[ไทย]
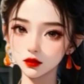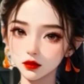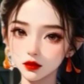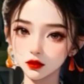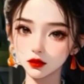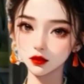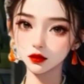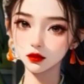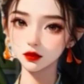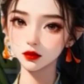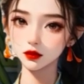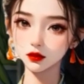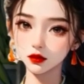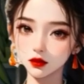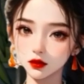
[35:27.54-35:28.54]
ชีวันเสีย
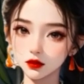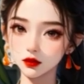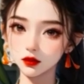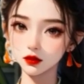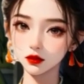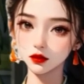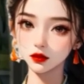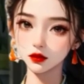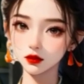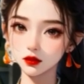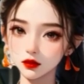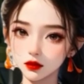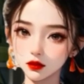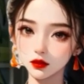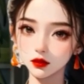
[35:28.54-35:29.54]
มีท่าทีสงบ
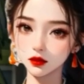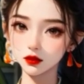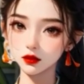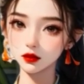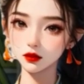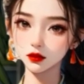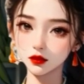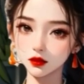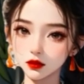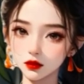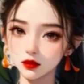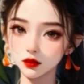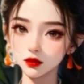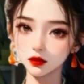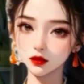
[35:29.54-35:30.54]
นิ่ง ในตาของ
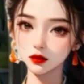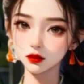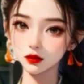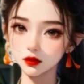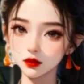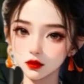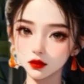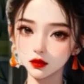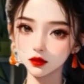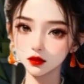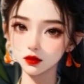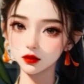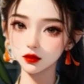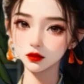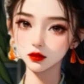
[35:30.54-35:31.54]
คู่นั้นแต่ไม่ได้ความ
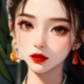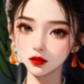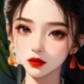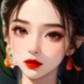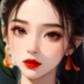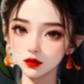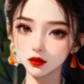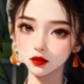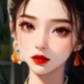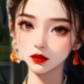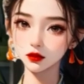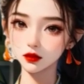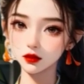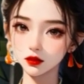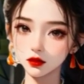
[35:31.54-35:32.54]
สับสน
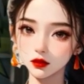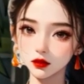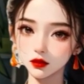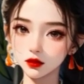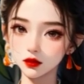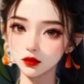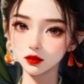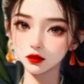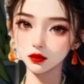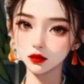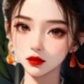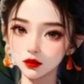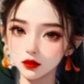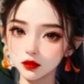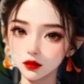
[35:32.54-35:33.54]
ท่านบรรา
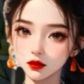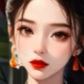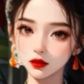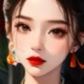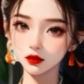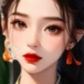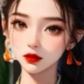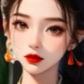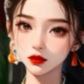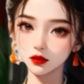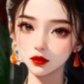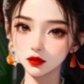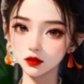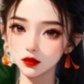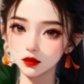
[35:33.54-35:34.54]
จารย์ทั้งสอง พ
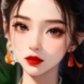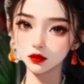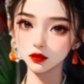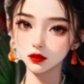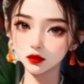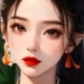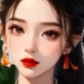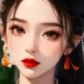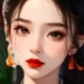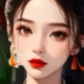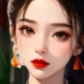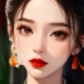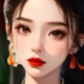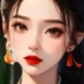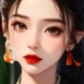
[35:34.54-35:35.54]
วกท่านอยากขวางทาง
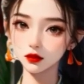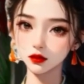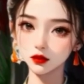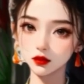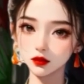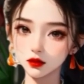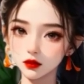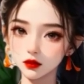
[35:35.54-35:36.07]
ข้าเลยเจ้าค่ะ